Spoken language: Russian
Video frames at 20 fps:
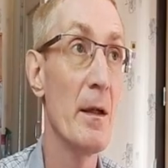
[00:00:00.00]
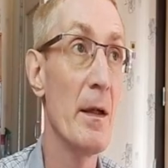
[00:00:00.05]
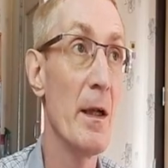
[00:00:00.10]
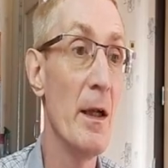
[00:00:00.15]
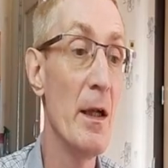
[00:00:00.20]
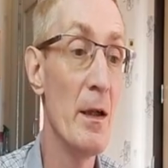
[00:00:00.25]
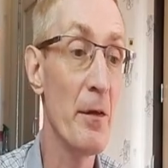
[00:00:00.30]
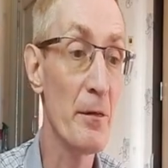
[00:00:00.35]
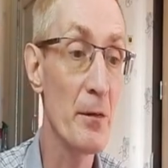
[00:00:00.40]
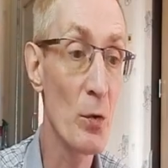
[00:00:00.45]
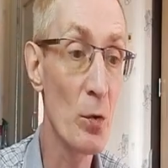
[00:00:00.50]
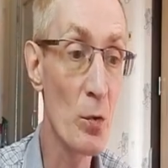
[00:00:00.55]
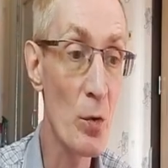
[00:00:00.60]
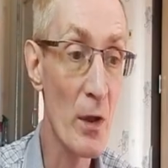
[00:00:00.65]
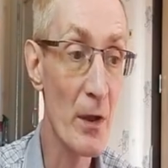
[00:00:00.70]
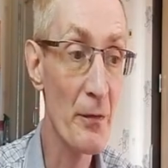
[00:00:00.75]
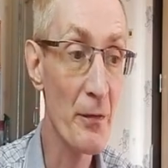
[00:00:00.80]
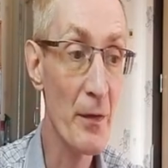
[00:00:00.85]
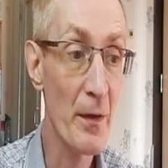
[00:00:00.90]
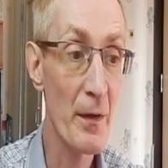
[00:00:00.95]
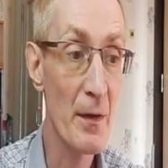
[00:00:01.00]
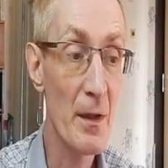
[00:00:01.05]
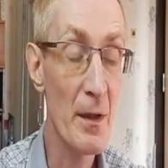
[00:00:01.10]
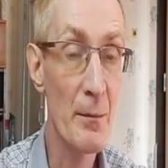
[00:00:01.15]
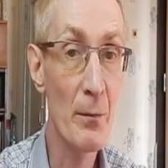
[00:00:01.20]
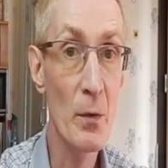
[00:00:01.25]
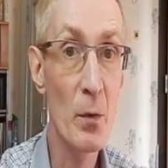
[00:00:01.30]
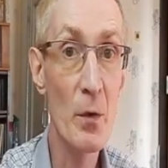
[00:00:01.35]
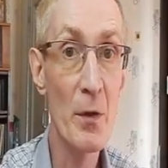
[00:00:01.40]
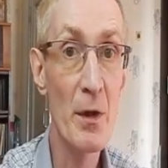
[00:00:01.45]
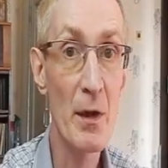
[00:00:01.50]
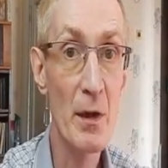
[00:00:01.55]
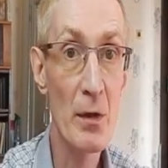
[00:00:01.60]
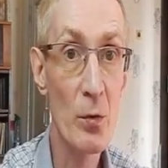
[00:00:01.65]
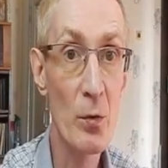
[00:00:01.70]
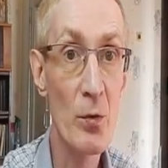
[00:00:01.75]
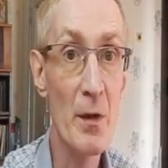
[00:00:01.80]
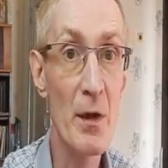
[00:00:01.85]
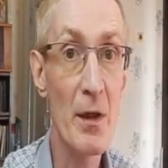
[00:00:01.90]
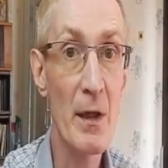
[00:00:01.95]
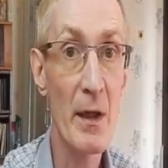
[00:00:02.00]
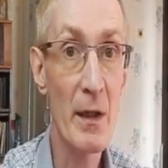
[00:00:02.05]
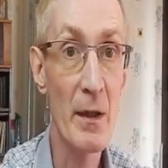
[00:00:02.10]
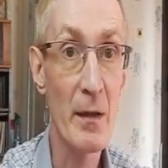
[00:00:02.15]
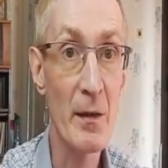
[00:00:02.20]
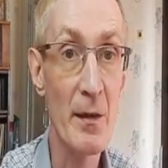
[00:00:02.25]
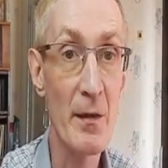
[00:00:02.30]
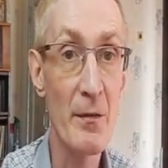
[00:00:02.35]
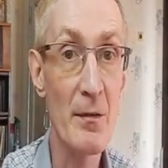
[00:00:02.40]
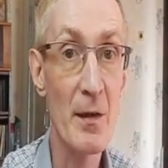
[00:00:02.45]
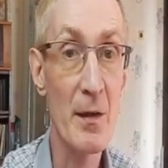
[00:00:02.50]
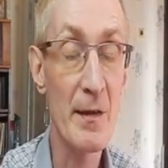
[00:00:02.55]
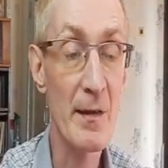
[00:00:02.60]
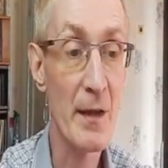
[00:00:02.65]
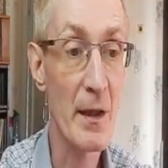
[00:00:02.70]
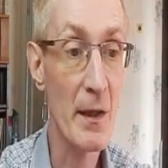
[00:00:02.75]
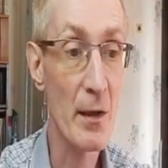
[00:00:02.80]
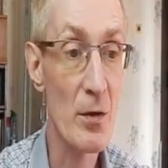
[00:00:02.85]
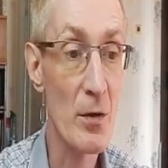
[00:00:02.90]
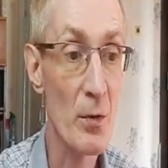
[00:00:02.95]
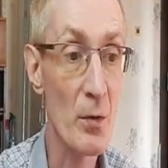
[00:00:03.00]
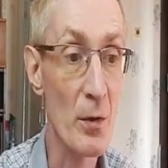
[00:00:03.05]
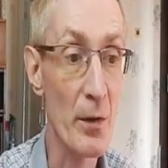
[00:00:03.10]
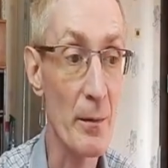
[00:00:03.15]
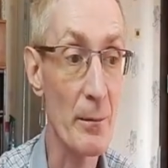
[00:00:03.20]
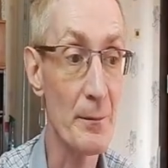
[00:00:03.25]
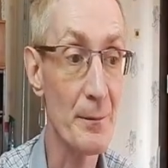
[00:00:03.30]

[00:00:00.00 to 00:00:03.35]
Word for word: Лев Дуров и многие другие известные актеры.